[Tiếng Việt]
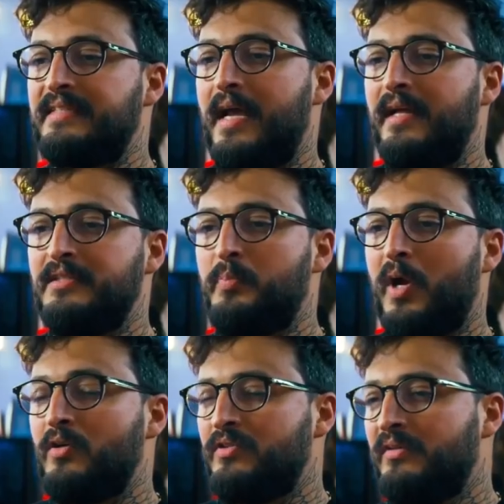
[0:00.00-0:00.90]
hoạt động
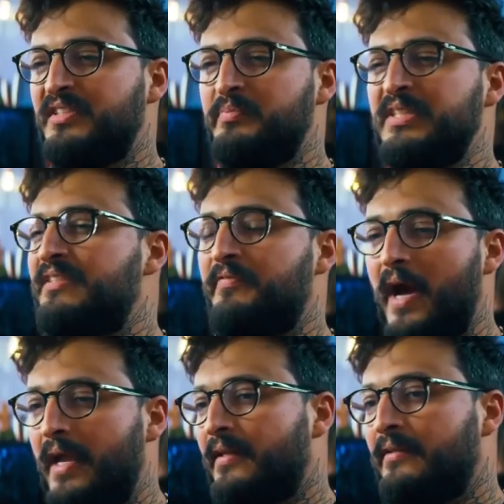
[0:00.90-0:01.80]
và có ý nghĩa,
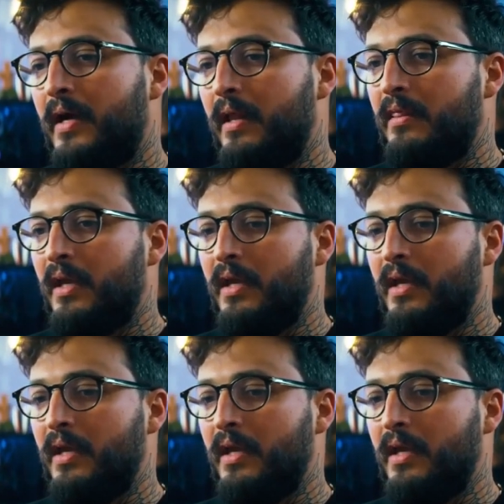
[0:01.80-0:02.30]
nhưng cũng